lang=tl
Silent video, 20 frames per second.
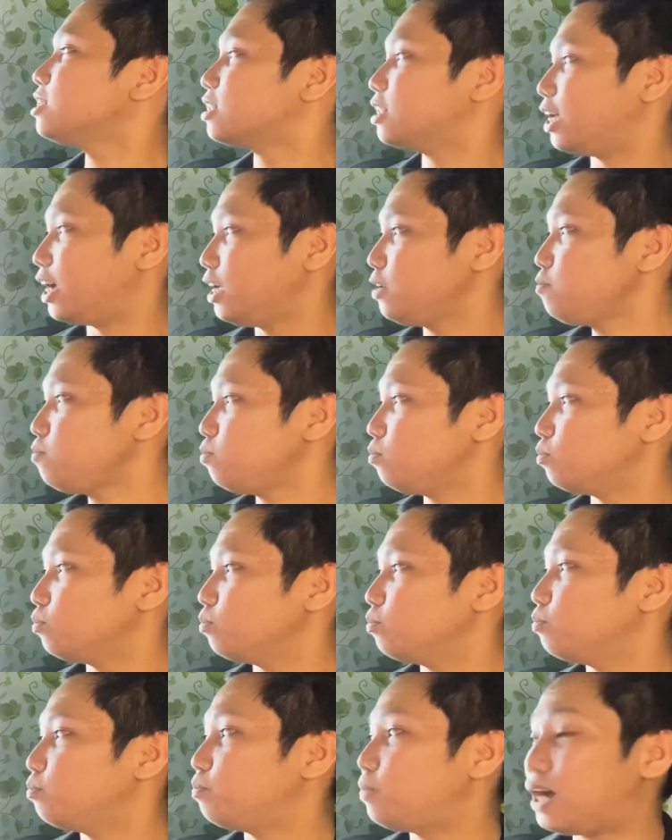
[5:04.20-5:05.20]
than,
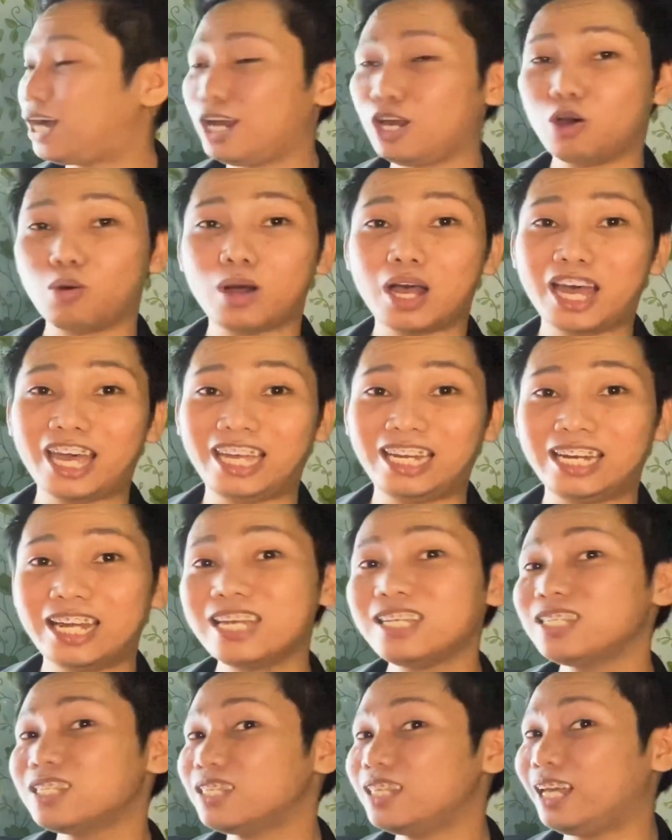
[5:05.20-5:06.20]
pangalawa ay
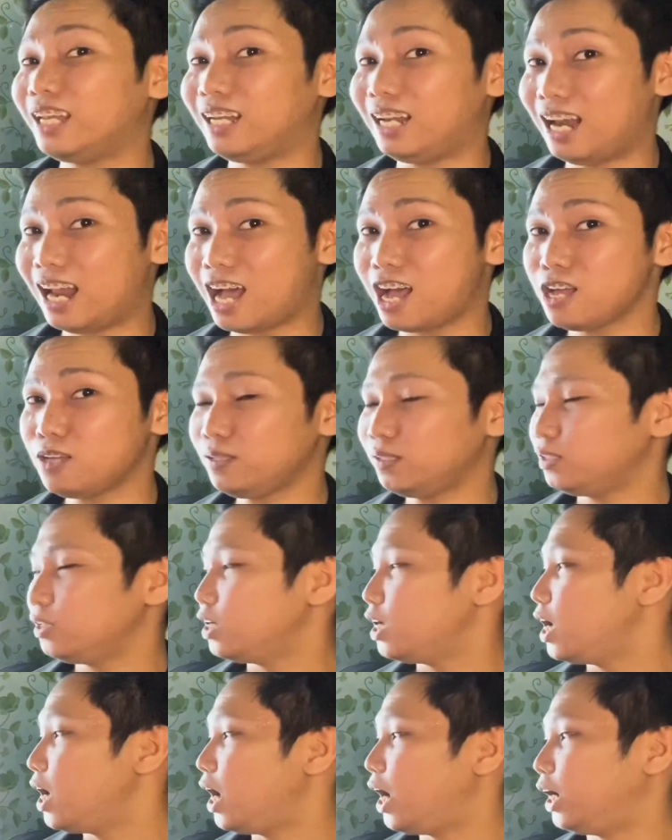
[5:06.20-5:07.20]
less than lang,
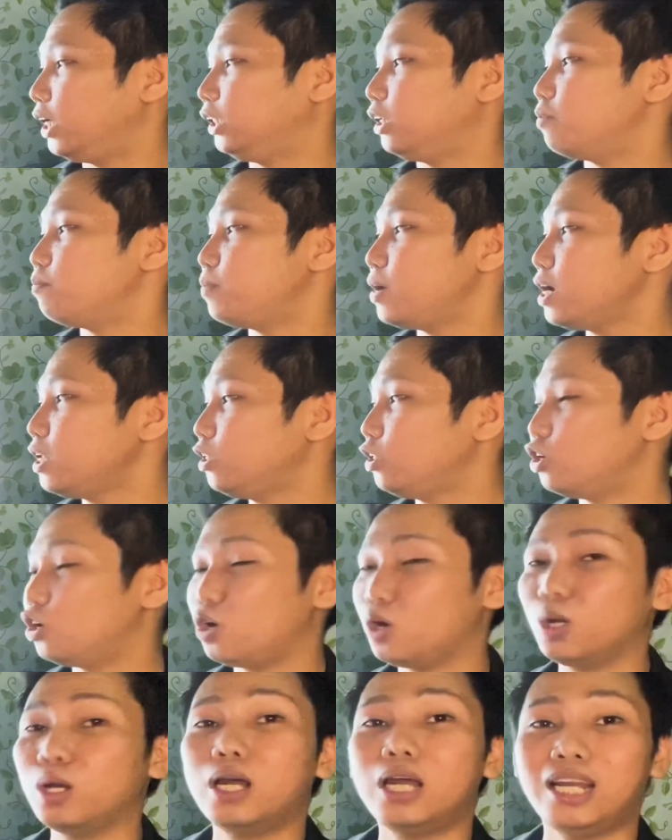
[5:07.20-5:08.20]
at ang
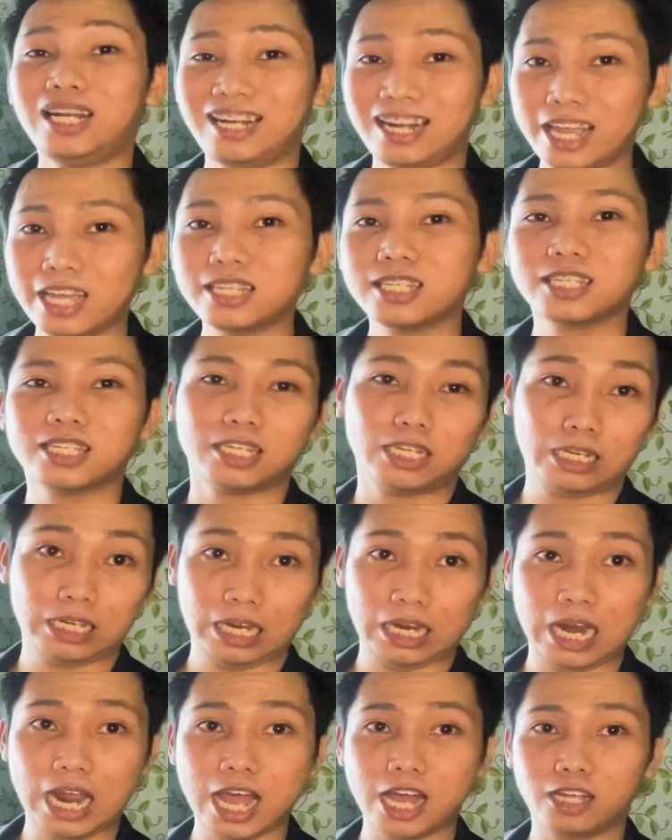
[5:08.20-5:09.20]
pangatlo, less na
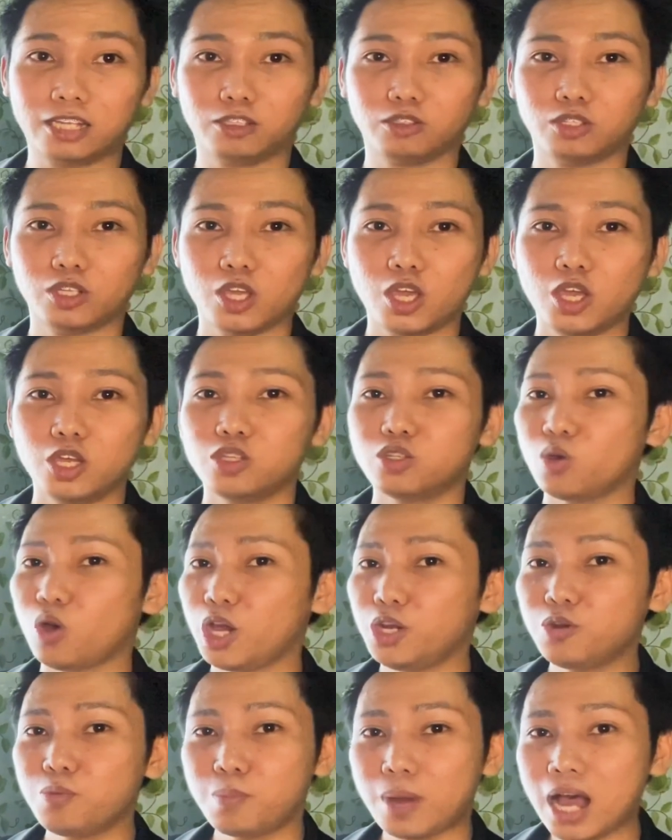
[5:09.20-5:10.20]
lang. So
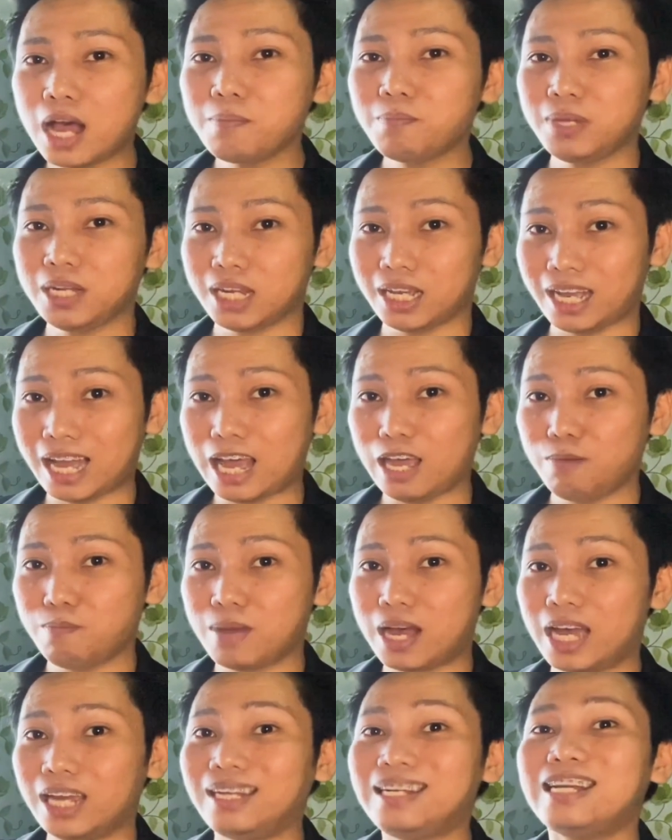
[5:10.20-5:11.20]
ano ba ang
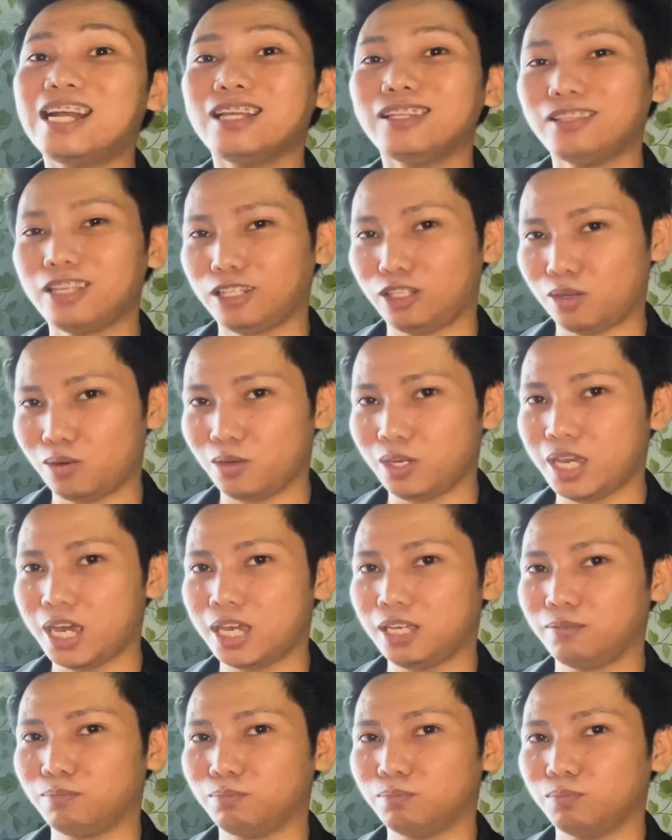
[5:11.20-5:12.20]
pinakaiba ng tatlong
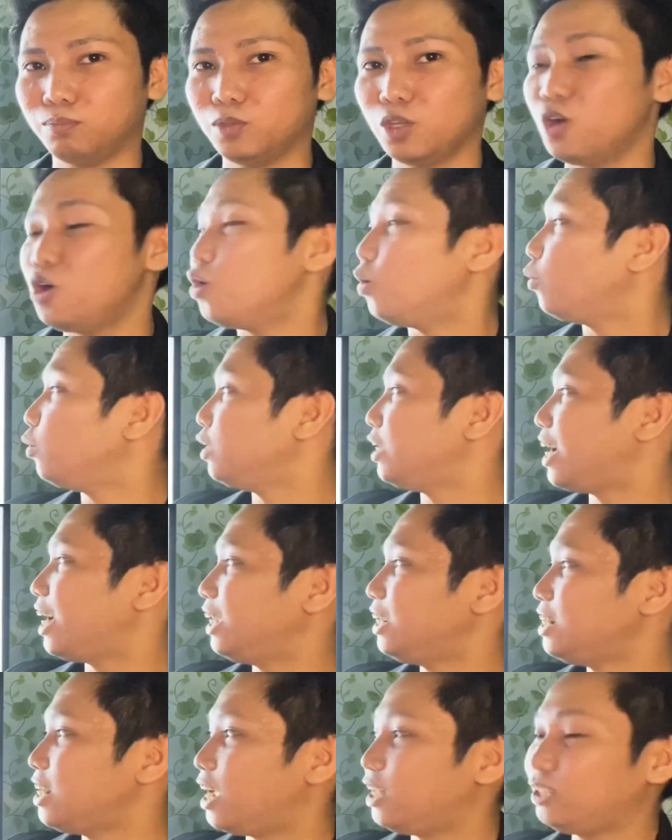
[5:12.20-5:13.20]
yan?
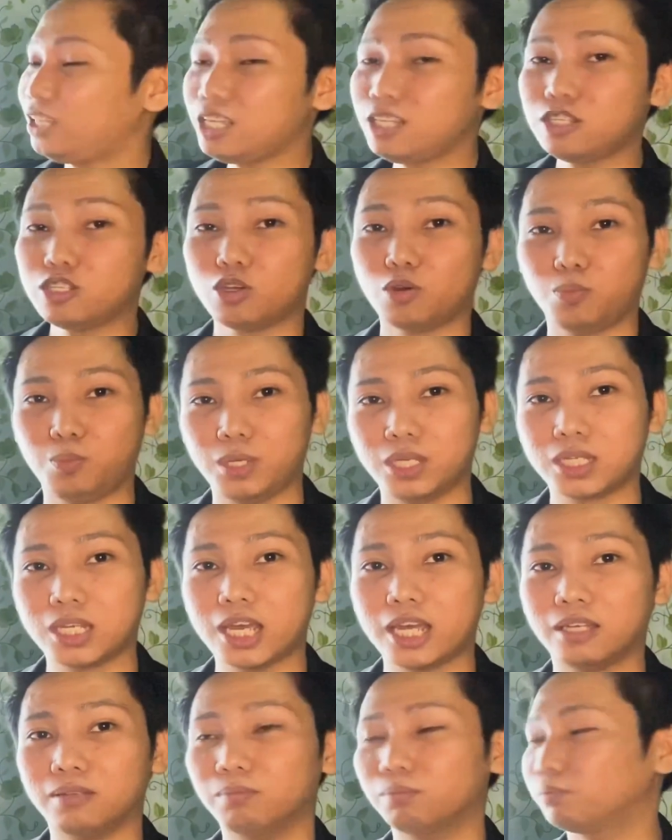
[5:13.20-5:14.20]
Unahin natin sa
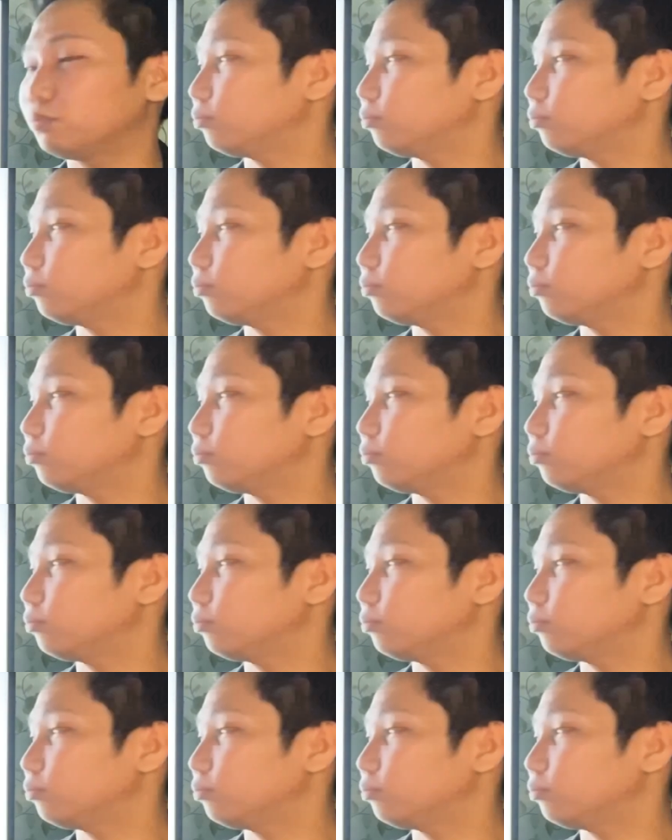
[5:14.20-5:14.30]
umpisa